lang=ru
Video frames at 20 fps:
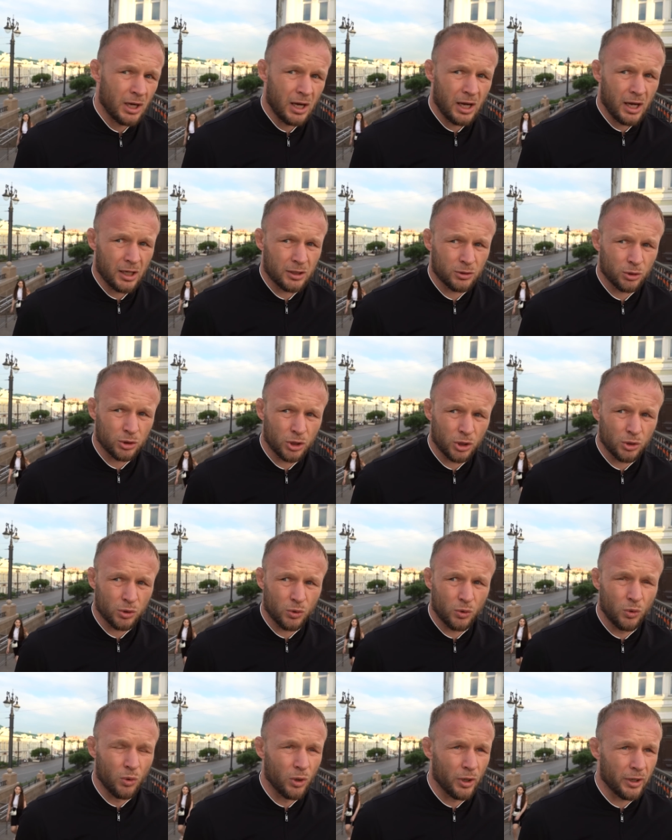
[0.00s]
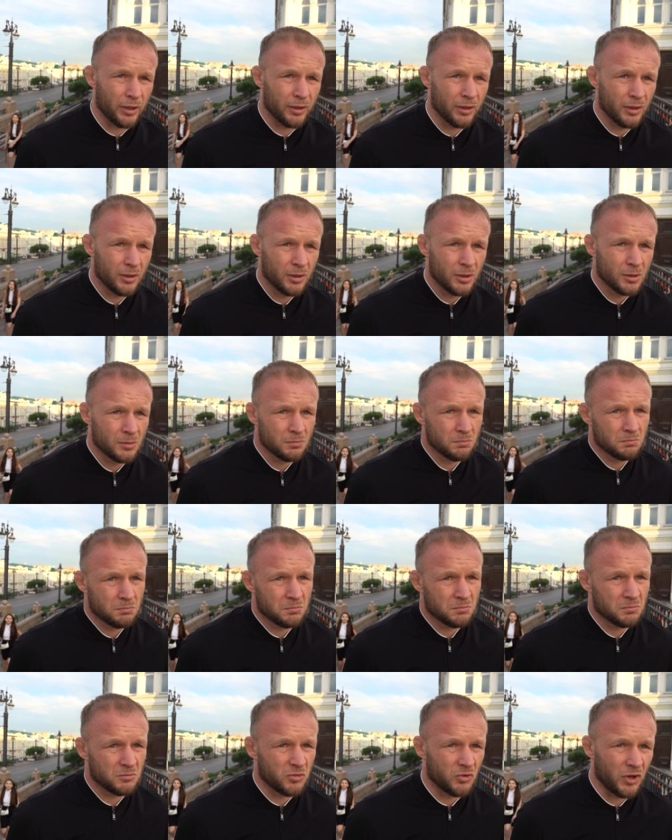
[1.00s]
а кто-то другой
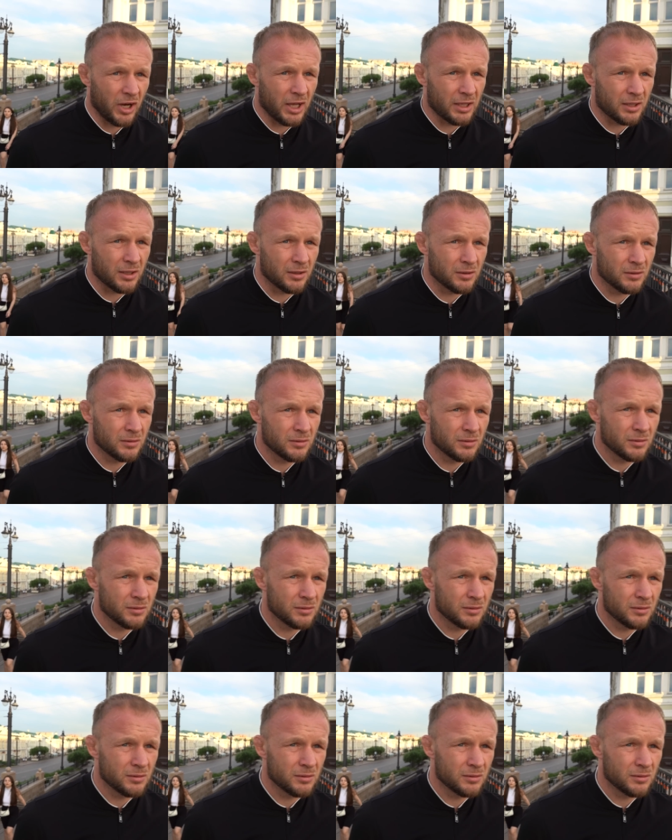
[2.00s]
ну, вряд ли.